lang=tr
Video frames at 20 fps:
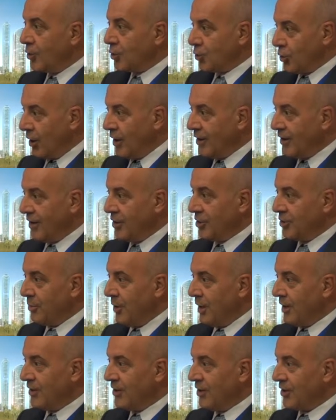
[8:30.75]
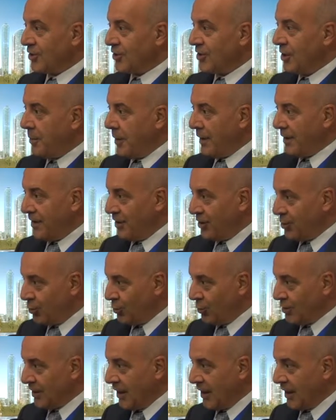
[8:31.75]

şu anda 26 yaşında belki iş güç